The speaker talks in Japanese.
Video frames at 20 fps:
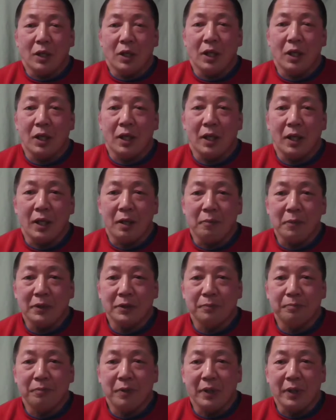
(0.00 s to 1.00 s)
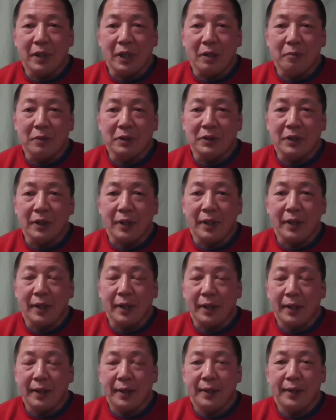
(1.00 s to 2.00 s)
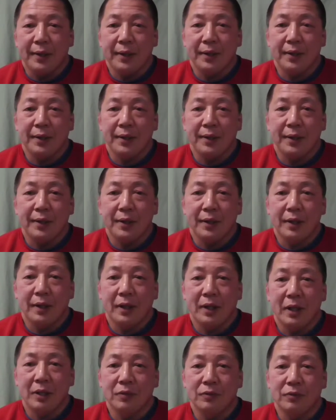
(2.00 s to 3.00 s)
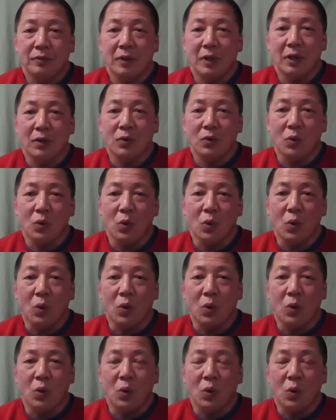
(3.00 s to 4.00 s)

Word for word: 甘酸っぱい甘酒開封発酵